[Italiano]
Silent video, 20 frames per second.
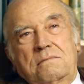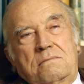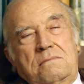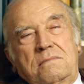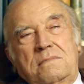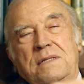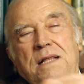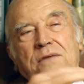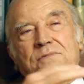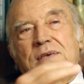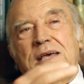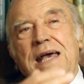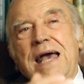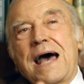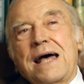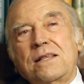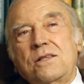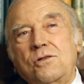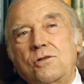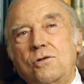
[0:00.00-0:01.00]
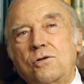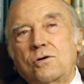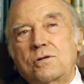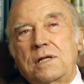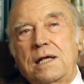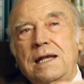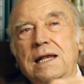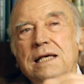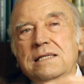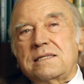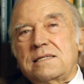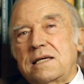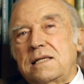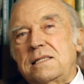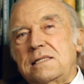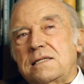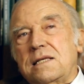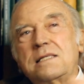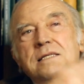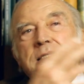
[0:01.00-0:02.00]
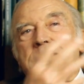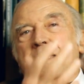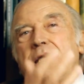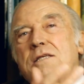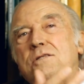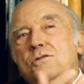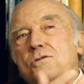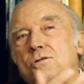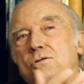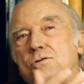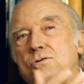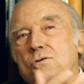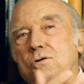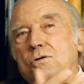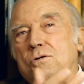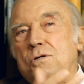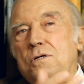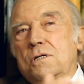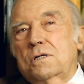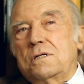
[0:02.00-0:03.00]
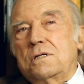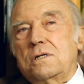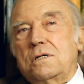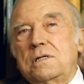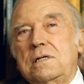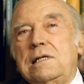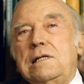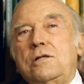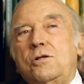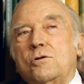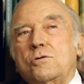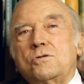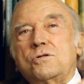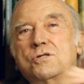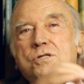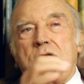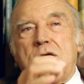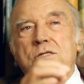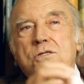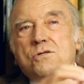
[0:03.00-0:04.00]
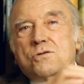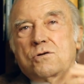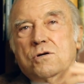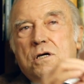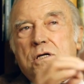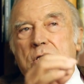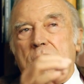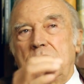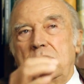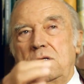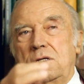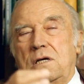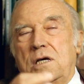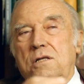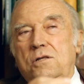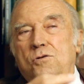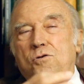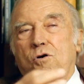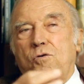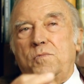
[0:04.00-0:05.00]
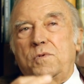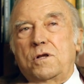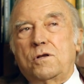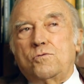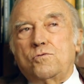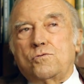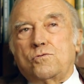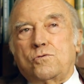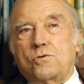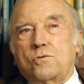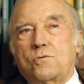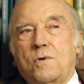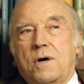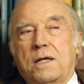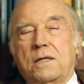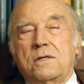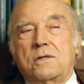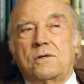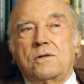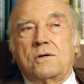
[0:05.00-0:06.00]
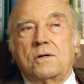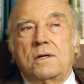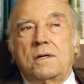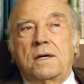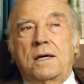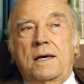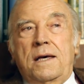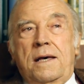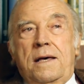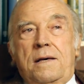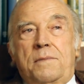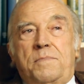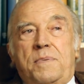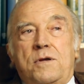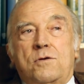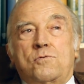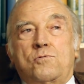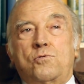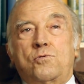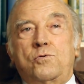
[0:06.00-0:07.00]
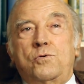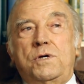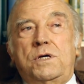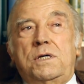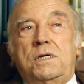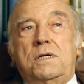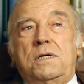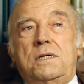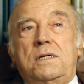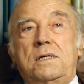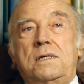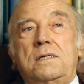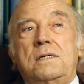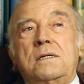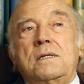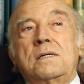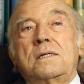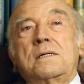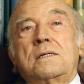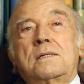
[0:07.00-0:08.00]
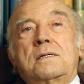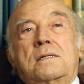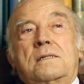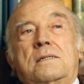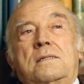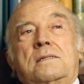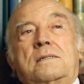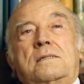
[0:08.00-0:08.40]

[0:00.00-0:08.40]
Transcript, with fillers: navigando nell'assenza di senso, no? il non senso che, che, domina tutto quanto. Per cui eh,